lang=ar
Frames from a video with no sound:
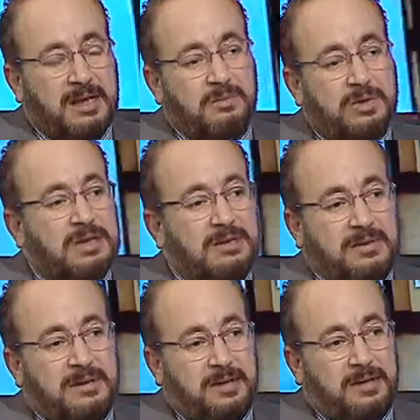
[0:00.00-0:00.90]
مشكله في
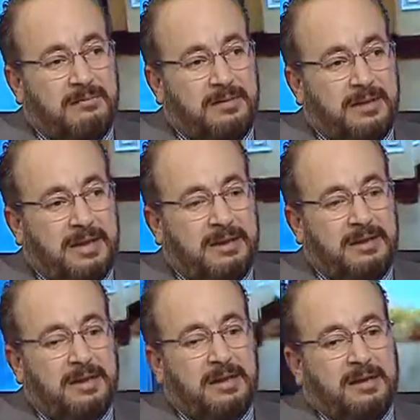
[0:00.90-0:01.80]
الثقافه يعني
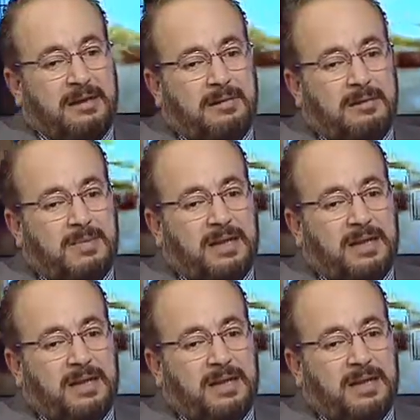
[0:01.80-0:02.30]
آه،